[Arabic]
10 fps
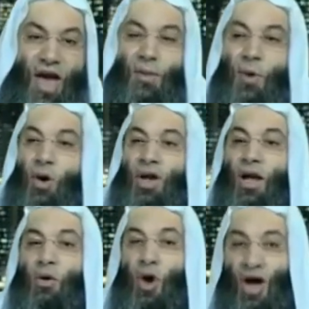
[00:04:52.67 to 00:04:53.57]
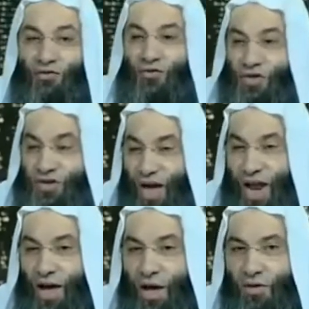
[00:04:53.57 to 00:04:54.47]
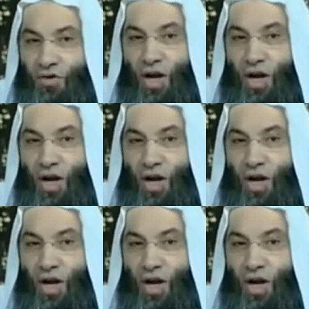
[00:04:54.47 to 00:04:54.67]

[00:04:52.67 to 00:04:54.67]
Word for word: فانا بقول لك اقف في الصلاه